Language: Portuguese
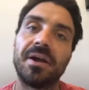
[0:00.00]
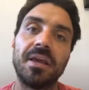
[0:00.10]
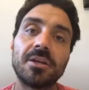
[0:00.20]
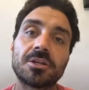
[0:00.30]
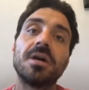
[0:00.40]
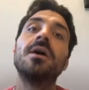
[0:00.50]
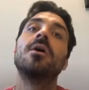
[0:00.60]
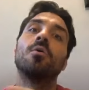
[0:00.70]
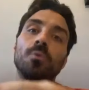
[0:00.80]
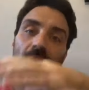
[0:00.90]
Pariksha,
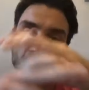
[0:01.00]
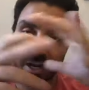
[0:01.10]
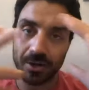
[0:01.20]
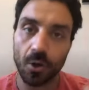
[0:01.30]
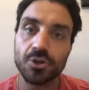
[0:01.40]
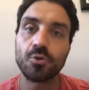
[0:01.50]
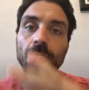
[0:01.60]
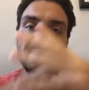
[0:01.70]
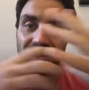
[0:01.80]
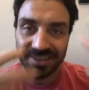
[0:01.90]
o diagnóstico, a
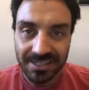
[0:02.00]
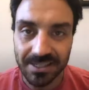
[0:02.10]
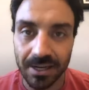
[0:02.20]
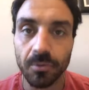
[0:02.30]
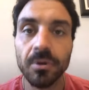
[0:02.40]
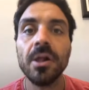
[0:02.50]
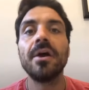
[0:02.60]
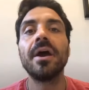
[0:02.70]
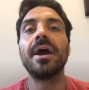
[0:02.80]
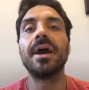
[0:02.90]
observação
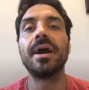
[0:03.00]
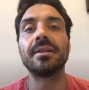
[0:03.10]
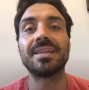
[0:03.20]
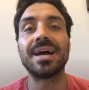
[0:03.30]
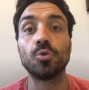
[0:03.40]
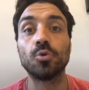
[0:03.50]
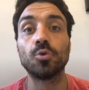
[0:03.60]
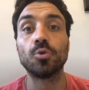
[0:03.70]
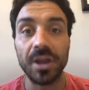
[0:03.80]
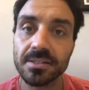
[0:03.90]
é, da
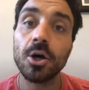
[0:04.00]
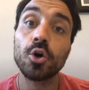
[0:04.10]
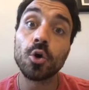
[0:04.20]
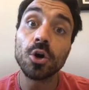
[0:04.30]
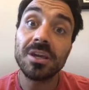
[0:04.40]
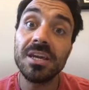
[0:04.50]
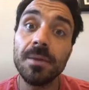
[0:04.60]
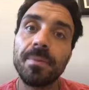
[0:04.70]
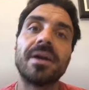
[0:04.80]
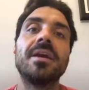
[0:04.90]
doença doença,
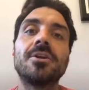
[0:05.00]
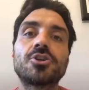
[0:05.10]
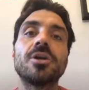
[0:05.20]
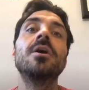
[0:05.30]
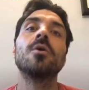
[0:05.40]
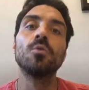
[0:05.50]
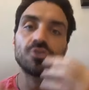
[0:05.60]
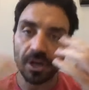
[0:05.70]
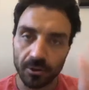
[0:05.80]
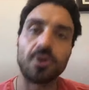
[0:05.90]
Rogi Pariksha,
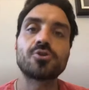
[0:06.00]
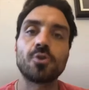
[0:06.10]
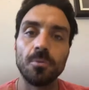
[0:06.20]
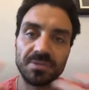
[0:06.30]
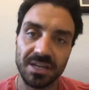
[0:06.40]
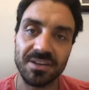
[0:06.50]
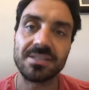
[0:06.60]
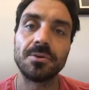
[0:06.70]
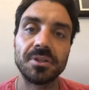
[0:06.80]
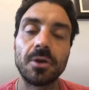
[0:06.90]
o diagnóstico, a
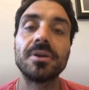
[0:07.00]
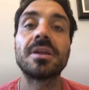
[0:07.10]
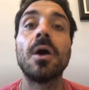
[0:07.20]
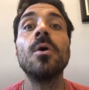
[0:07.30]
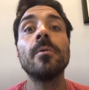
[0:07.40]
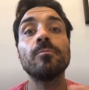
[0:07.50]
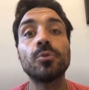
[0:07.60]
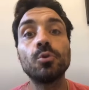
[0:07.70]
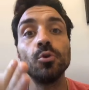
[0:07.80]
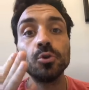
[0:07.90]
observação e tal e tal,
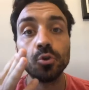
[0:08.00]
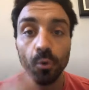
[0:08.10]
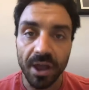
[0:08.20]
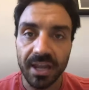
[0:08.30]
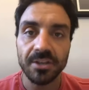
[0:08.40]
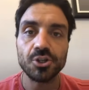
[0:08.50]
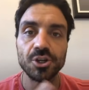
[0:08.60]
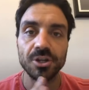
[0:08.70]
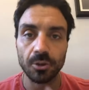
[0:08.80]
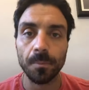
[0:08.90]
do
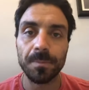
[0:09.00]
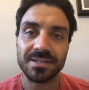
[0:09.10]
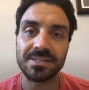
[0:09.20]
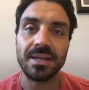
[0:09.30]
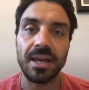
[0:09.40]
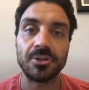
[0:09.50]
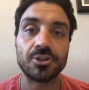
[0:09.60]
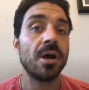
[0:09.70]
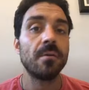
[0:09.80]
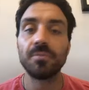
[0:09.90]
doente, né, do
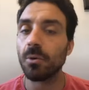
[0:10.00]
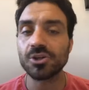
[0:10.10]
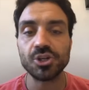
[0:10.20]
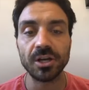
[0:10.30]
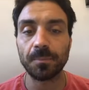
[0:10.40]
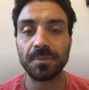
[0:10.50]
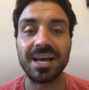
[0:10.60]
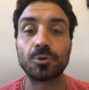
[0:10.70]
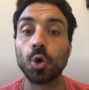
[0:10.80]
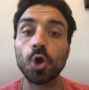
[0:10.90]
paciente. Não adianta
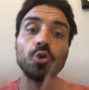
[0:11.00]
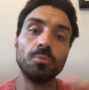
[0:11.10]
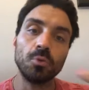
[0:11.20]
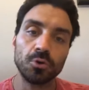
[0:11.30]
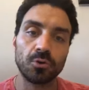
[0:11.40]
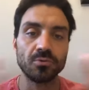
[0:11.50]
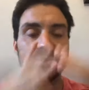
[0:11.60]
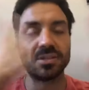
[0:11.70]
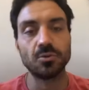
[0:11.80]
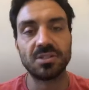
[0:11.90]
pensar ah, todo mundo
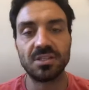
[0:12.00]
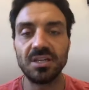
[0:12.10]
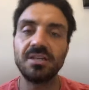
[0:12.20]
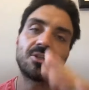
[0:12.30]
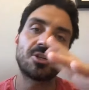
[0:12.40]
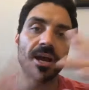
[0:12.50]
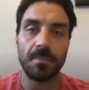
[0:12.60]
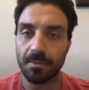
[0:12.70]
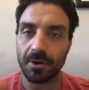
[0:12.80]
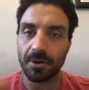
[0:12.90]
com sinusite
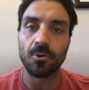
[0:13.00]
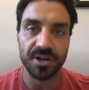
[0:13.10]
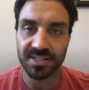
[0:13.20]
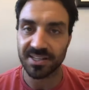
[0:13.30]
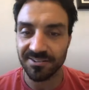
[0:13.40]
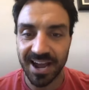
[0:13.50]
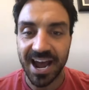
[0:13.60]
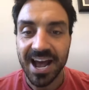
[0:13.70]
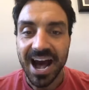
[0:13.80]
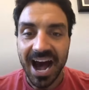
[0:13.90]
é a mesma coisa, não é?